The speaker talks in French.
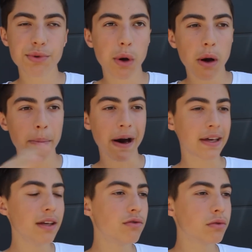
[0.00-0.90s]
sur euh,
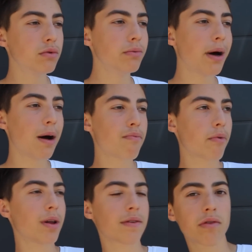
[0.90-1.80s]
Paris. Du coup, bah,
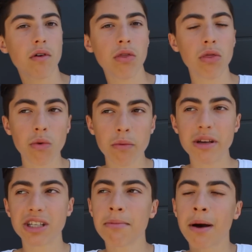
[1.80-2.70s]
pour l'instant, non,
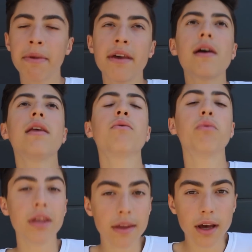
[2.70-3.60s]
mais j'aimerais bien y aller,
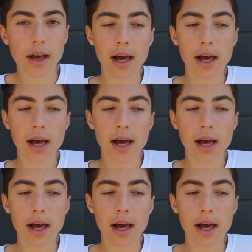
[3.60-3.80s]
oui.